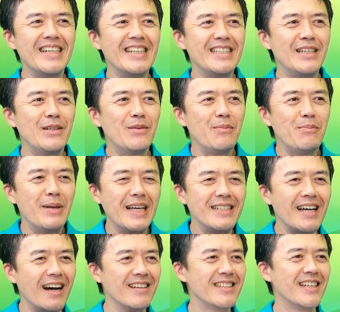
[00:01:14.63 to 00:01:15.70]
已经平
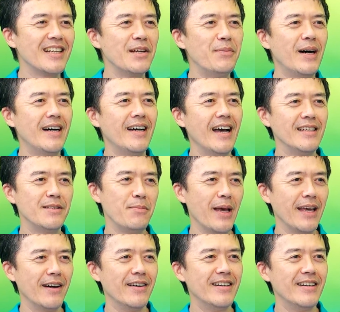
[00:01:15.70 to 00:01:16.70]
常心了吗？还是没有？